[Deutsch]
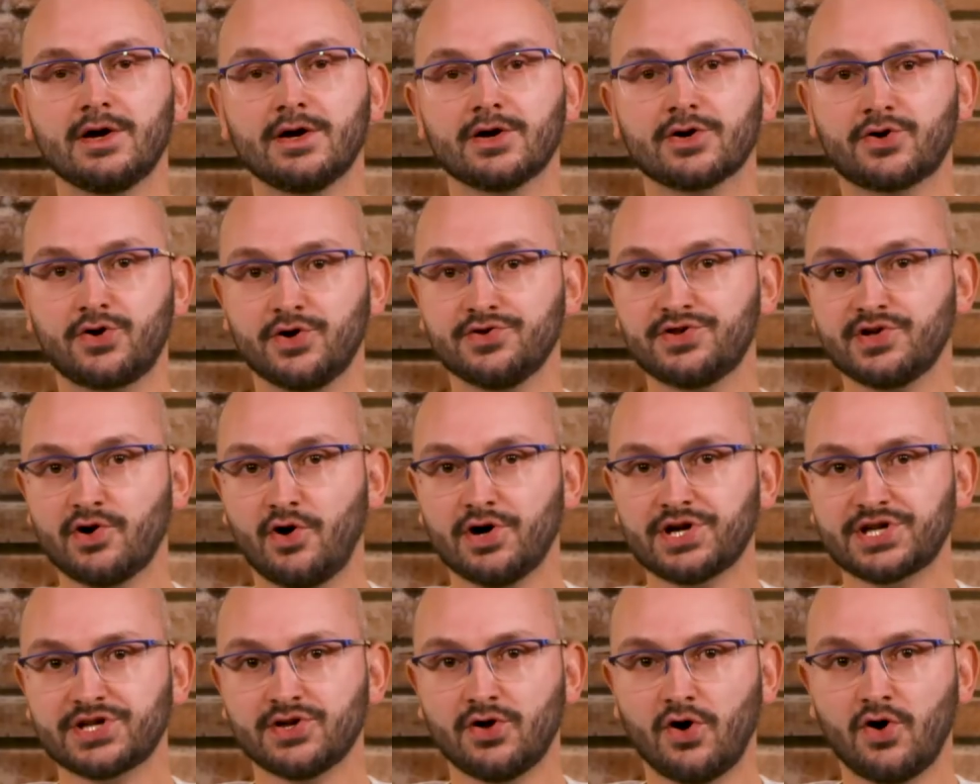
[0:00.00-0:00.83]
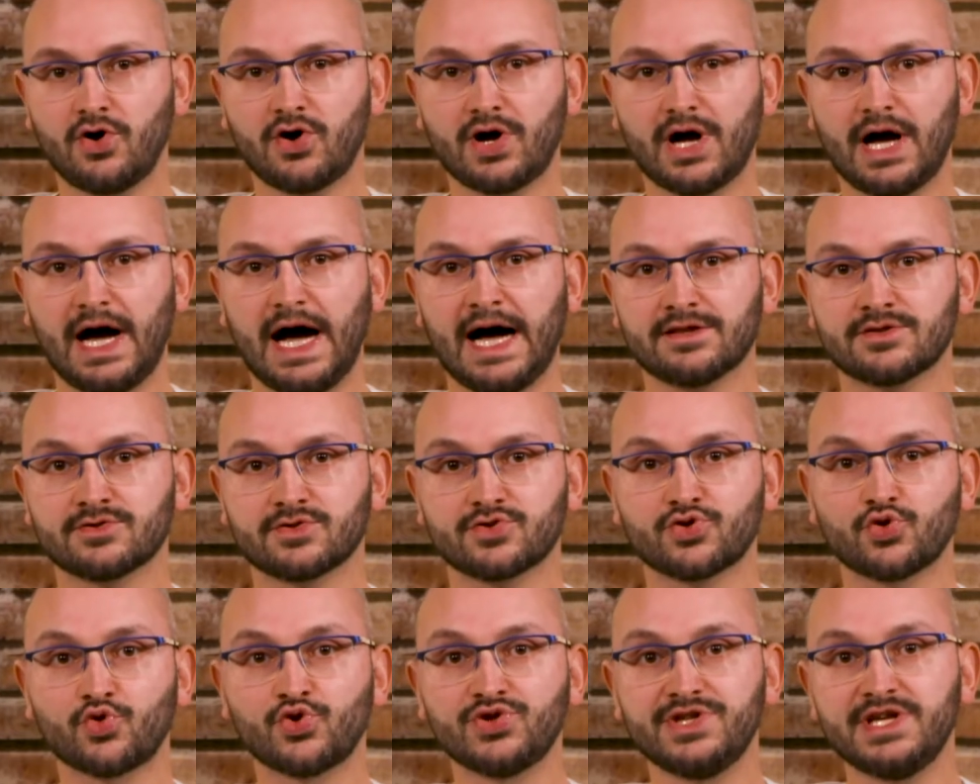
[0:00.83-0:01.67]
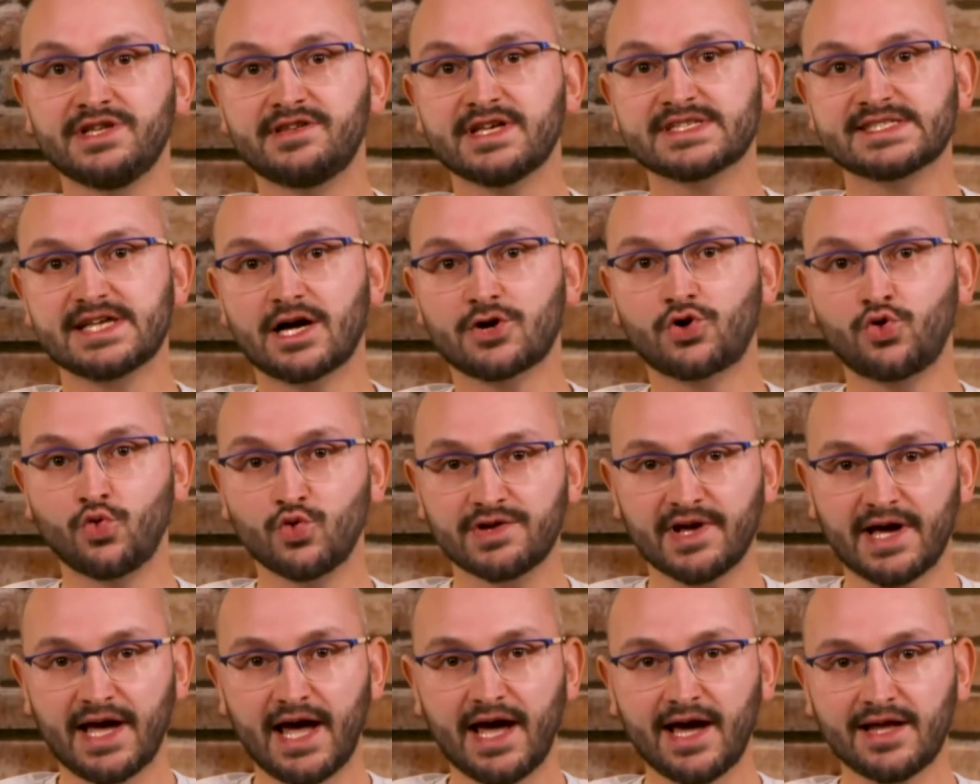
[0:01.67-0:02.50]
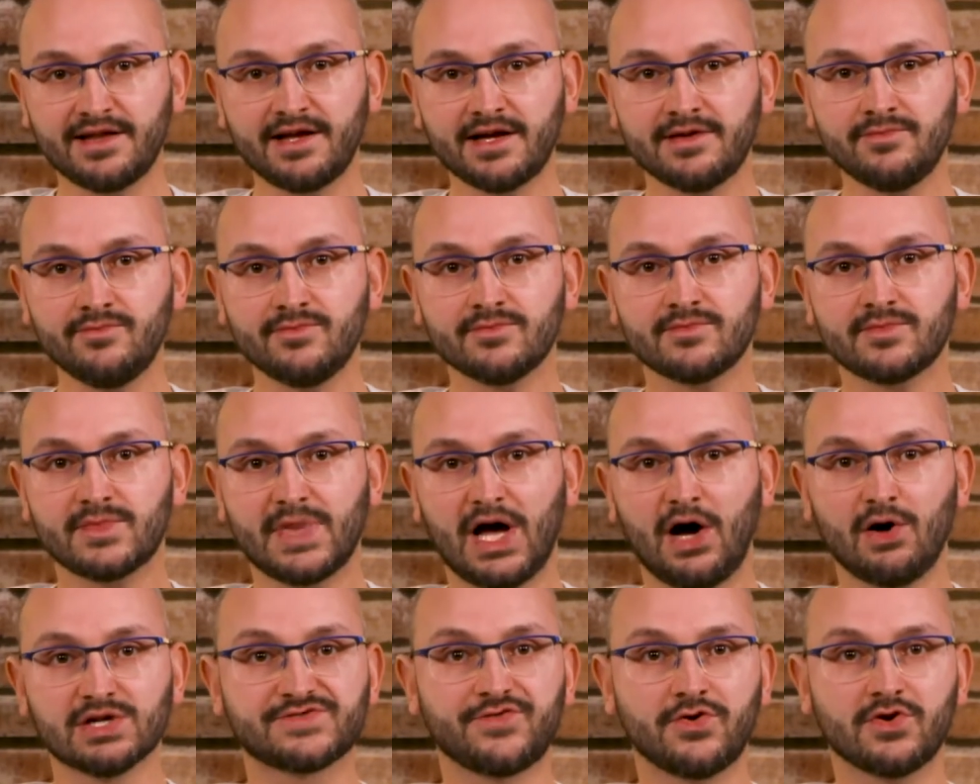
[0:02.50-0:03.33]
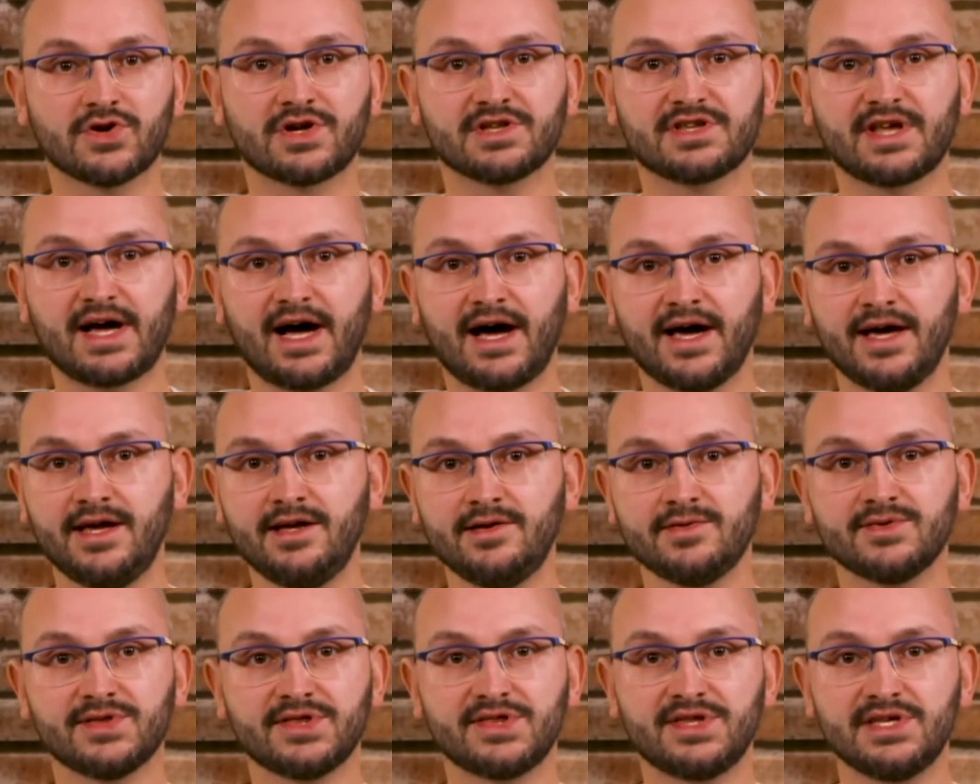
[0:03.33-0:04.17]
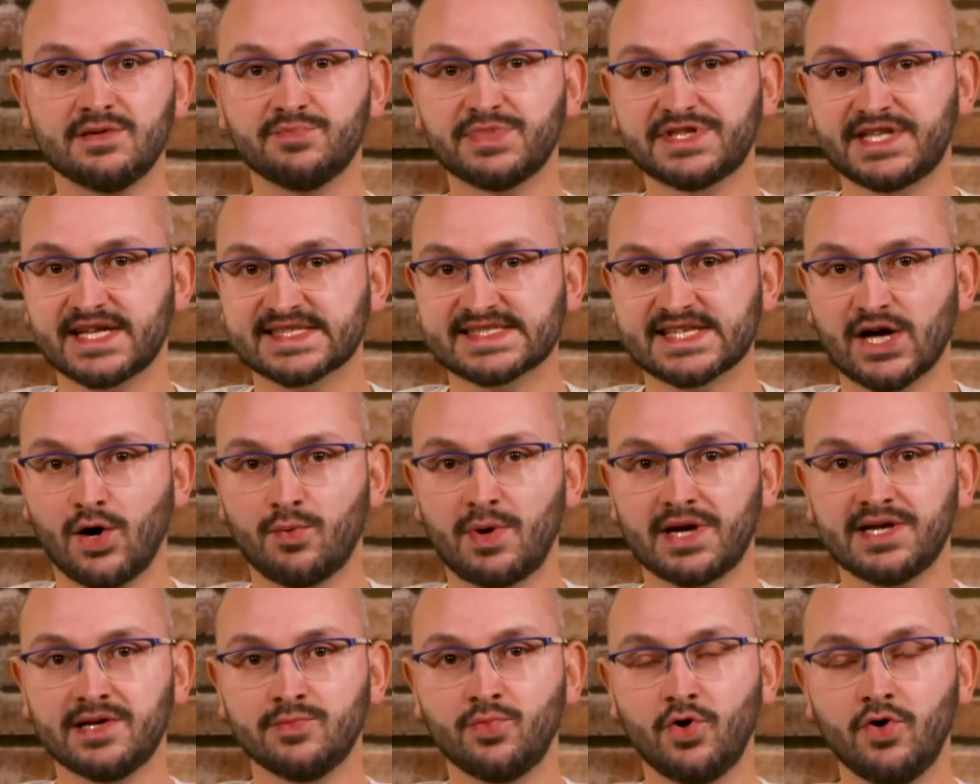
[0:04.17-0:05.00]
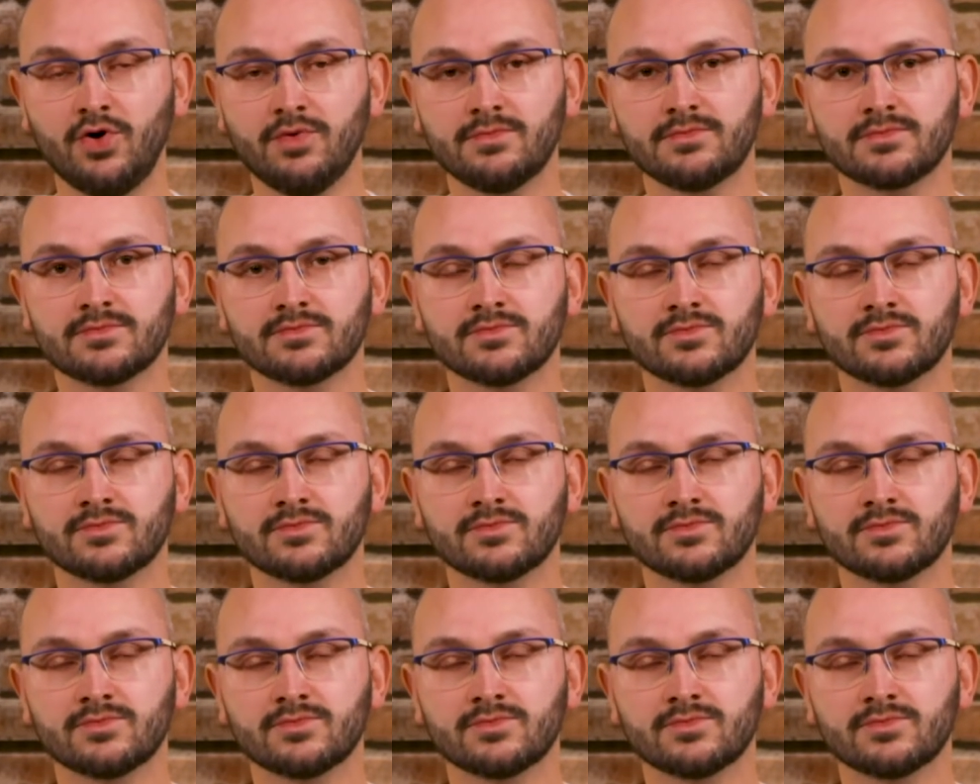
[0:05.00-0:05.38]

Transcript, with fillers: könnt ihr euch noch an Grünitis acuta erinnern aus Folge 3, die mit der Zauberlimo?